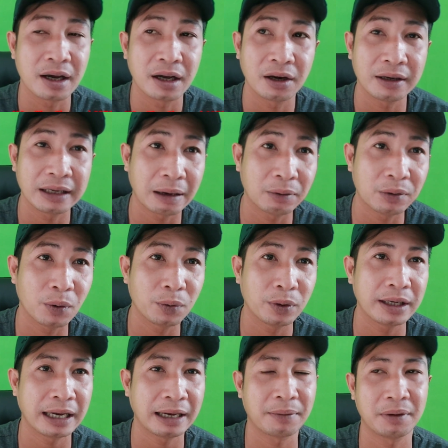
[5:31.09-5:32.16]
Nó giao du
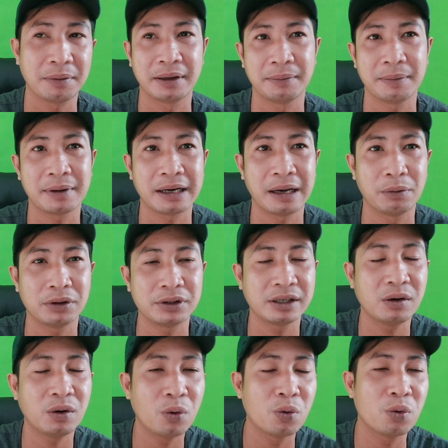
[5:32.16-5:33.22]
với nhau thì bắt đầu nó sẽ
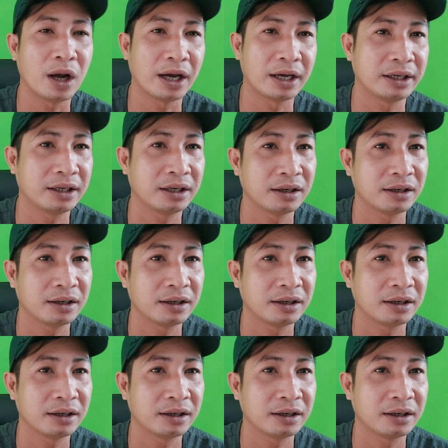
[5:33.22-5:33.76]
lưu lại,